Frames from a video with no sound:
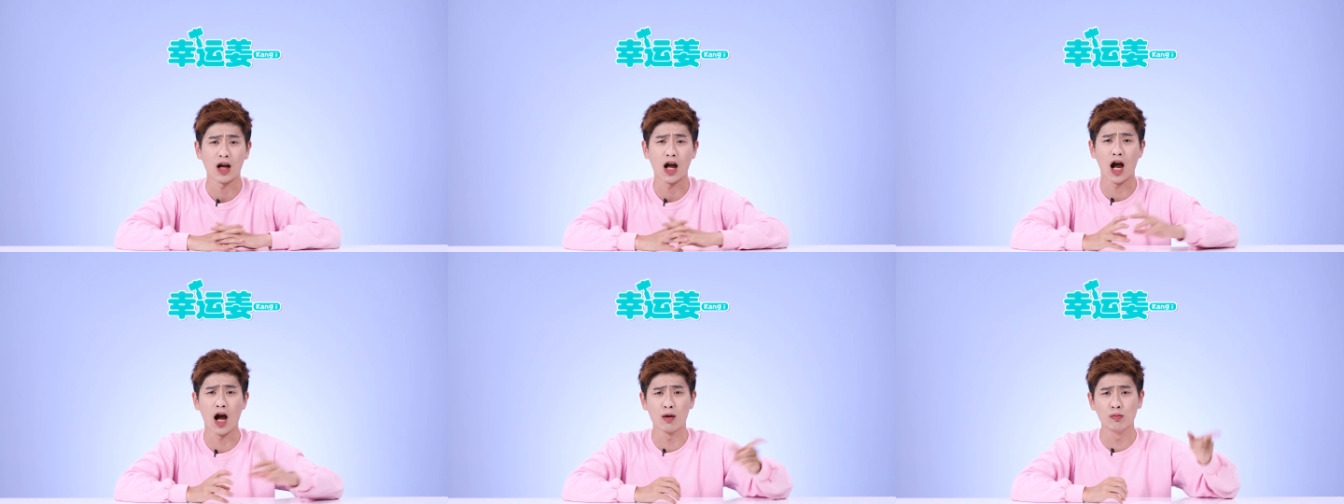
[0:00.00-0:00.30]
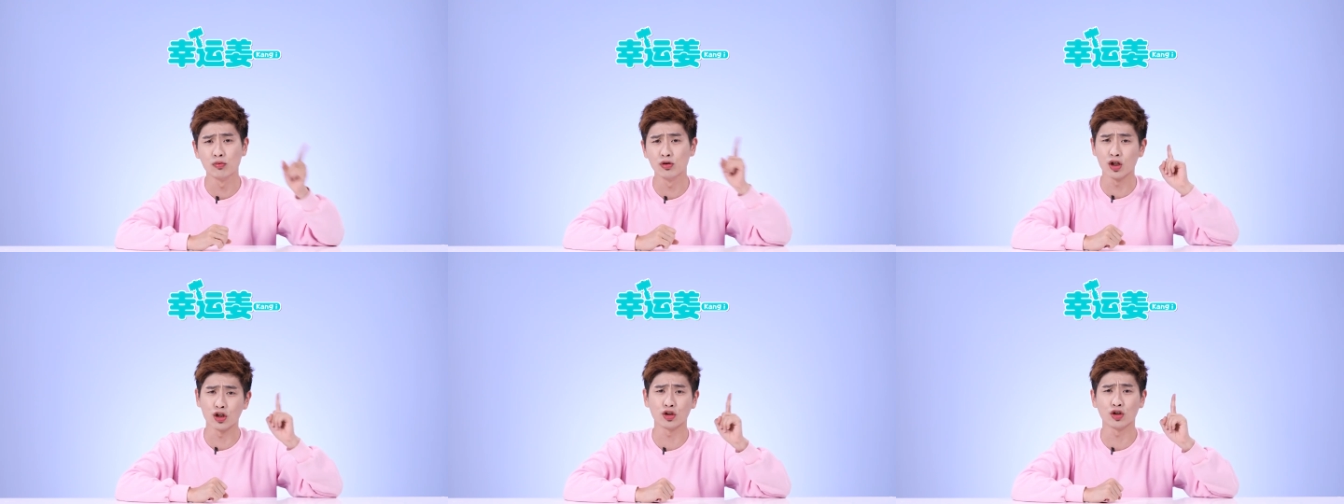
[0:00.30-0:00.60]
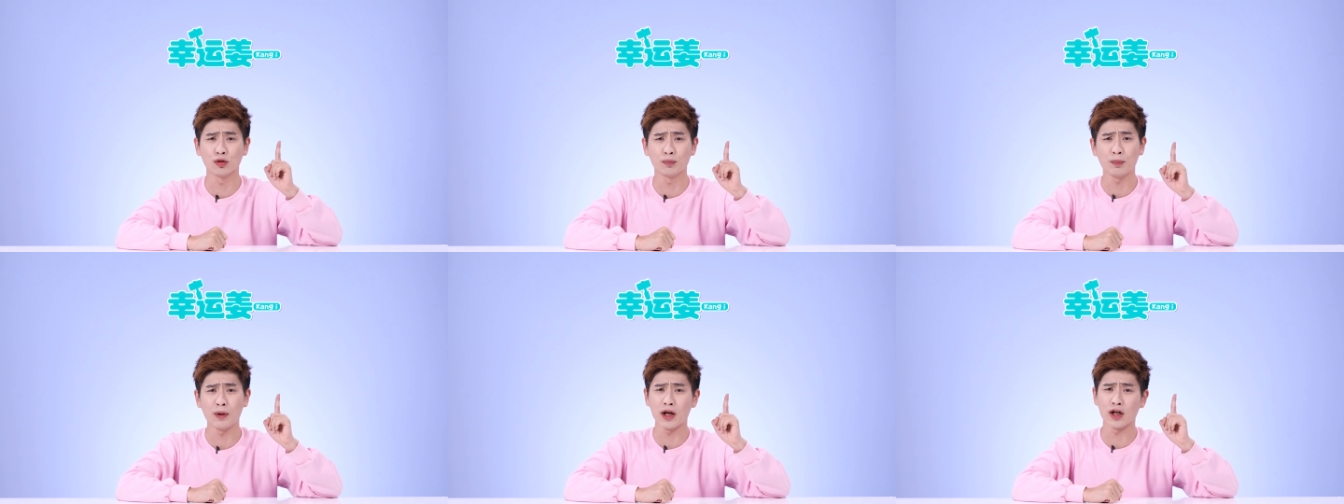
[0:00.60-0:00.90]
看来江
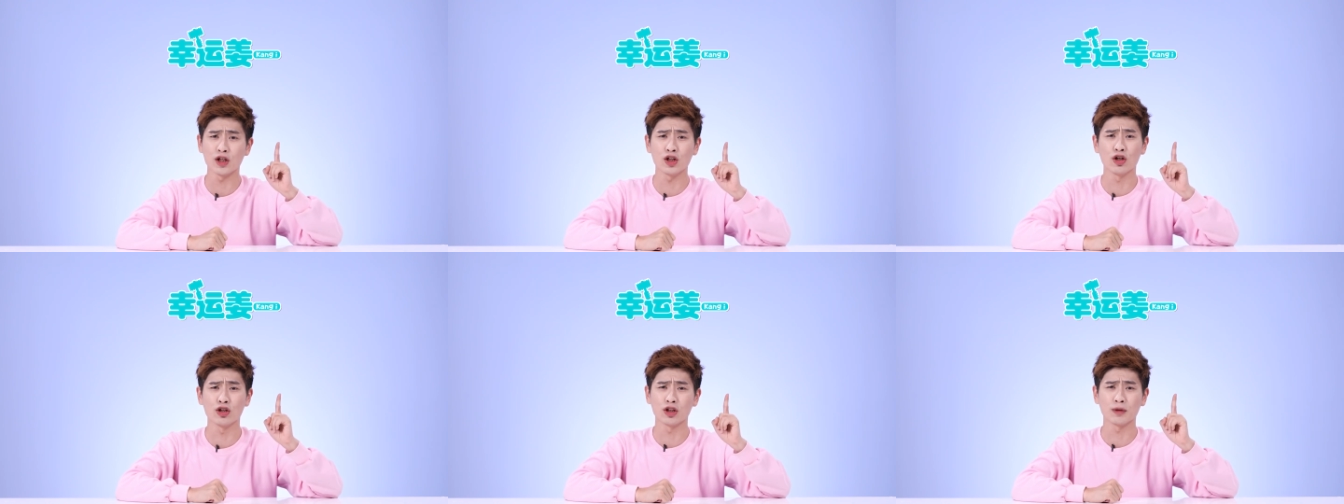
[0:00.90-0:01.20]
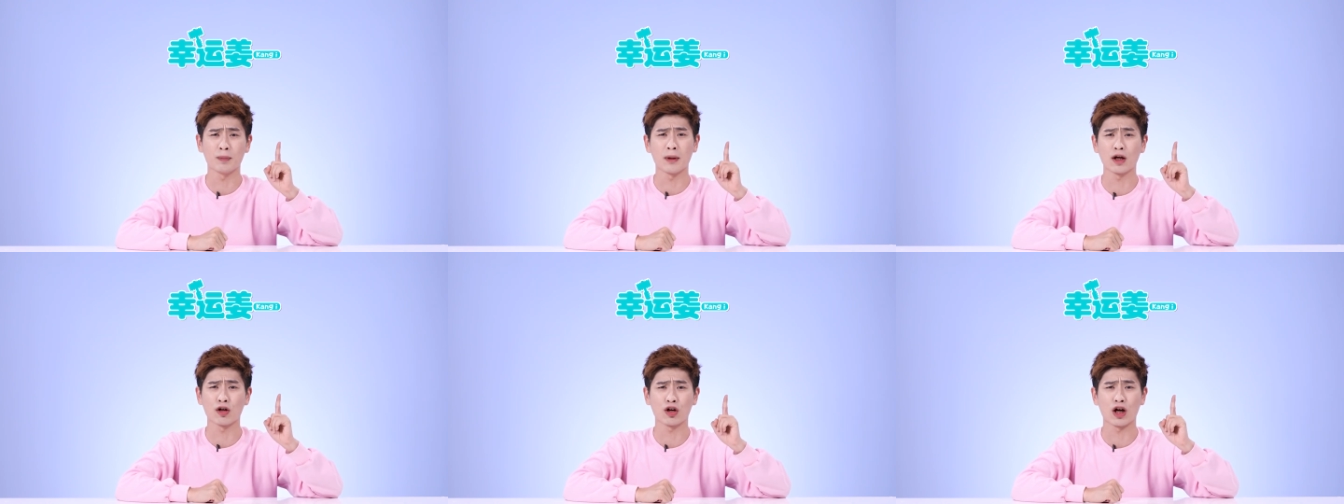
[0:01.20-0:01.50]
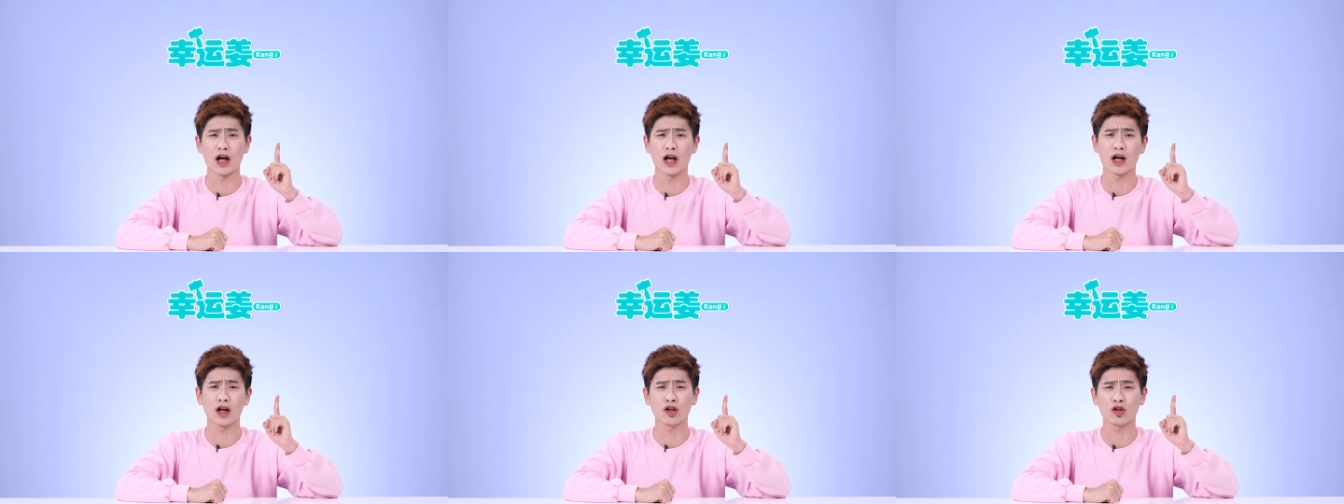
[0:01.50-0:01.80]
一得去练习怎么
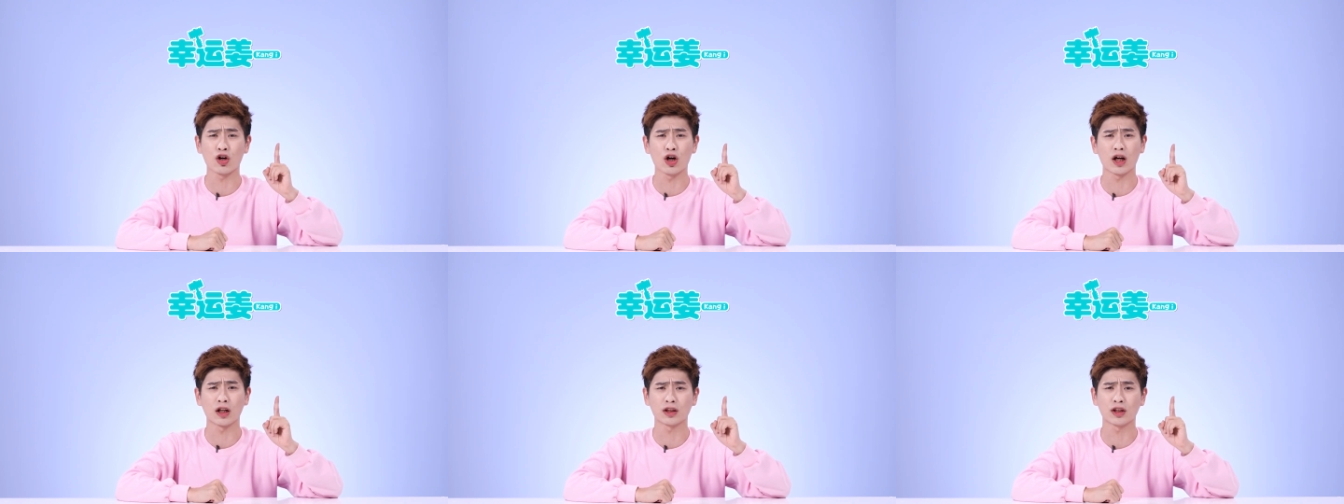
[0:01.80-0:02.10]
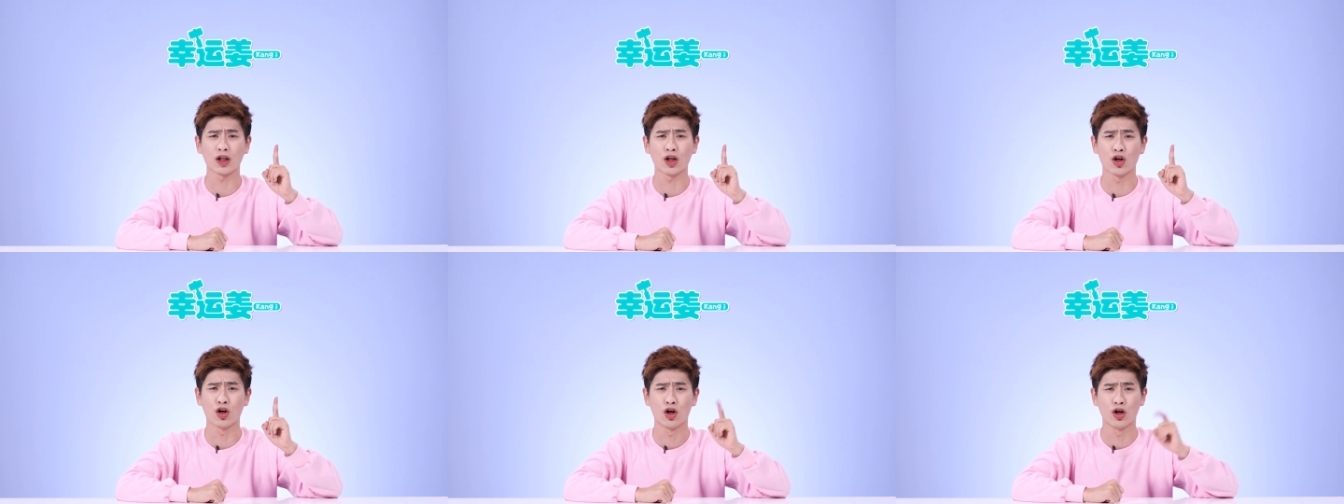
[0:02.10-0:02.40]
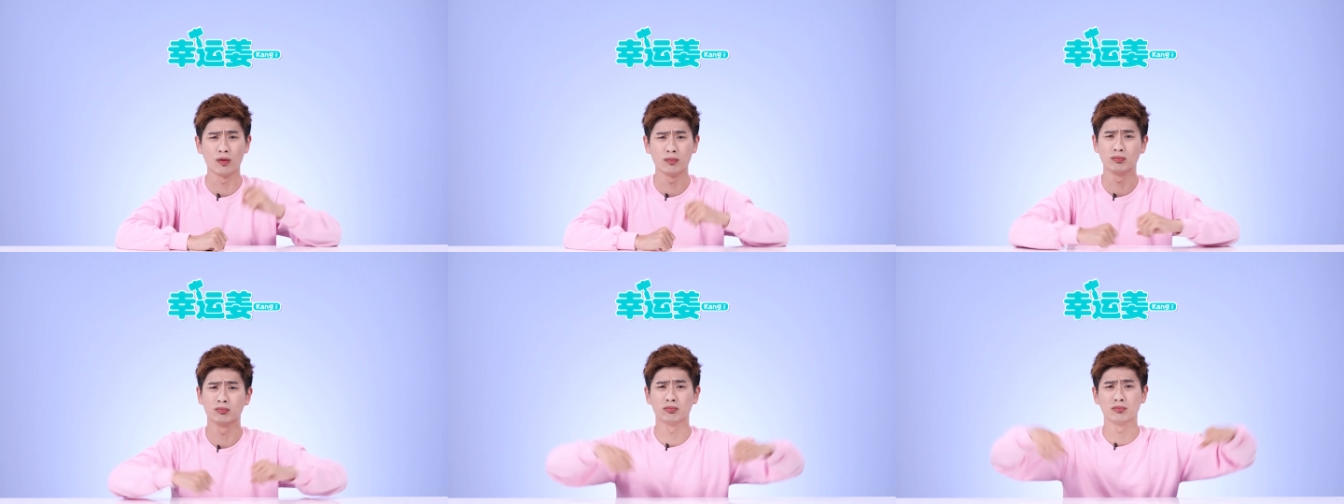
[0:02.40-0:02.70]
发射陀螺
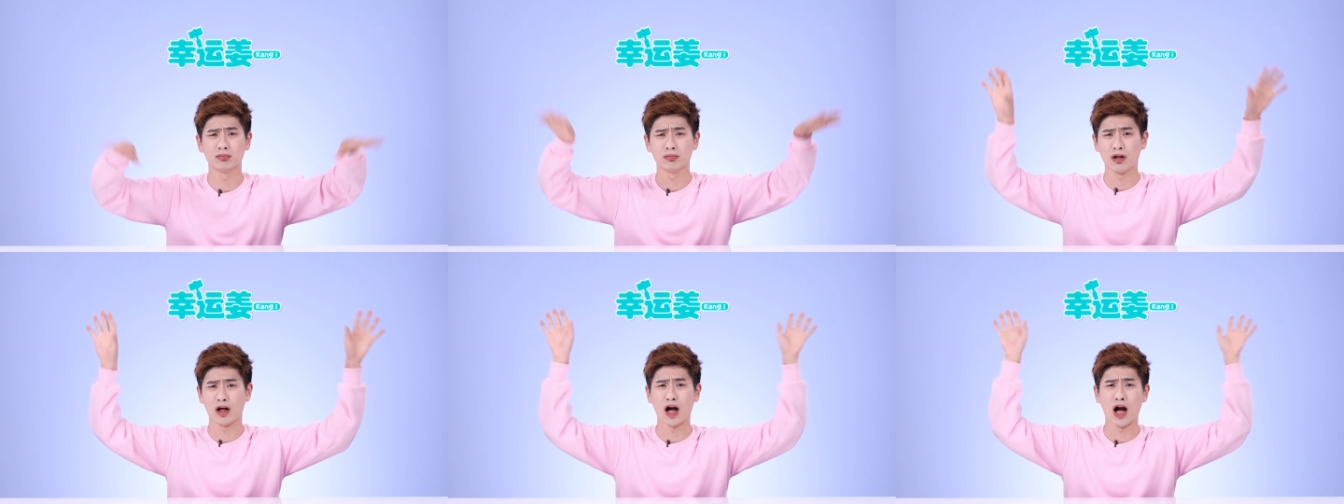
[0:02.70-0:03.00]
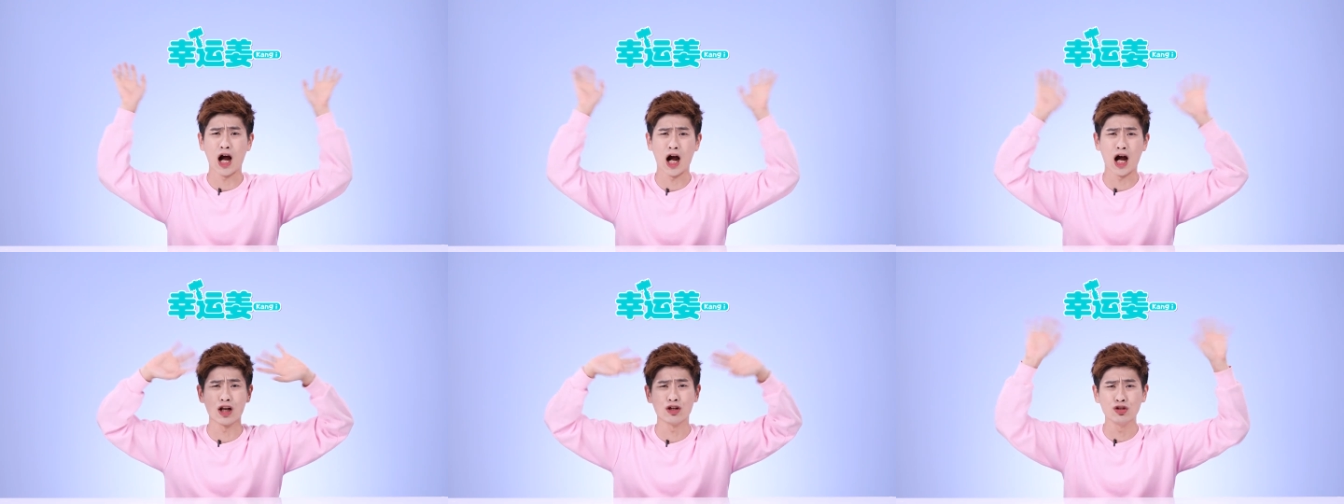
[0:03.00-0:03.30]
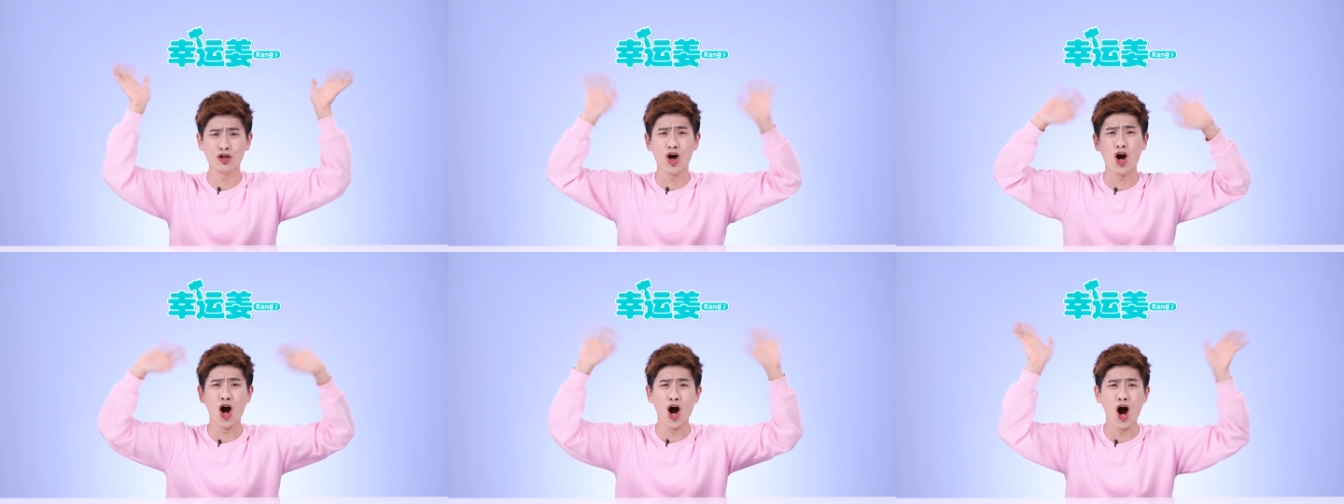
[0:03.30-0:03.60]
了。拜
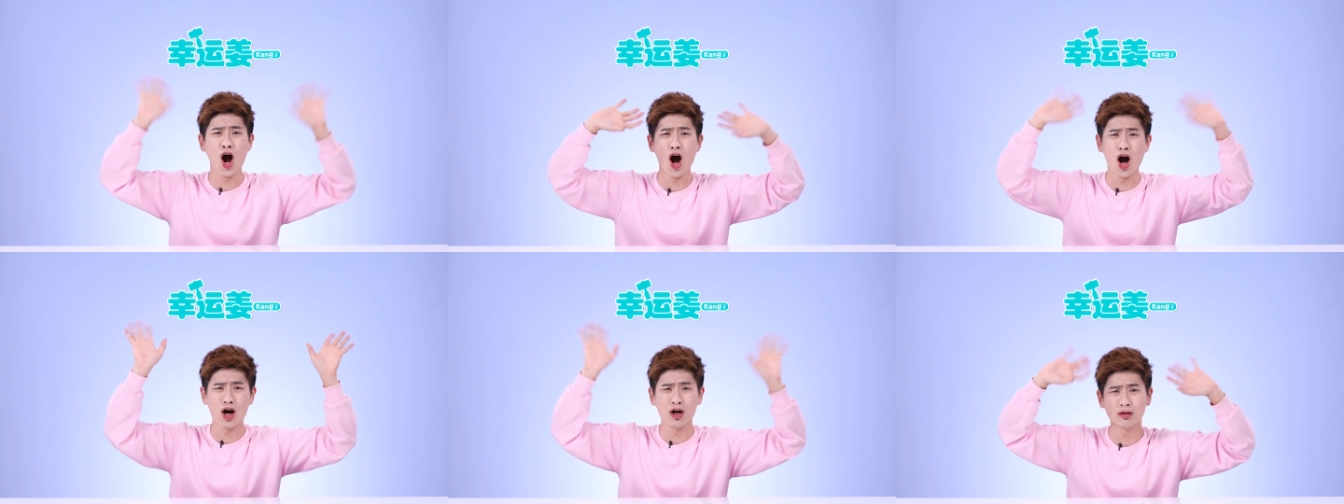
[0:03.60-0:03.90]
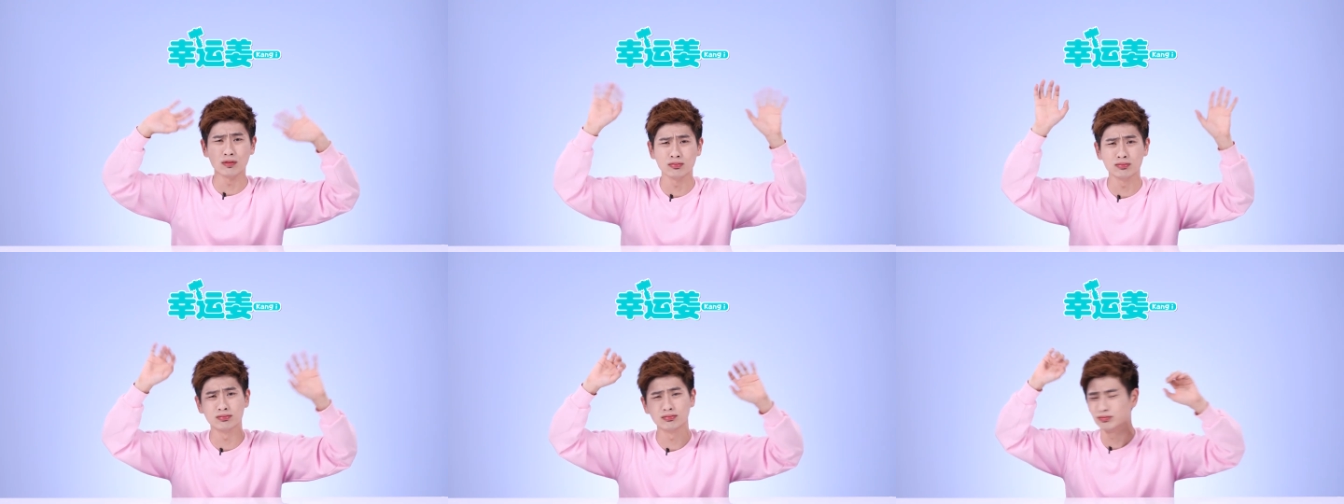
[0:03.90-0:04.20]
拜。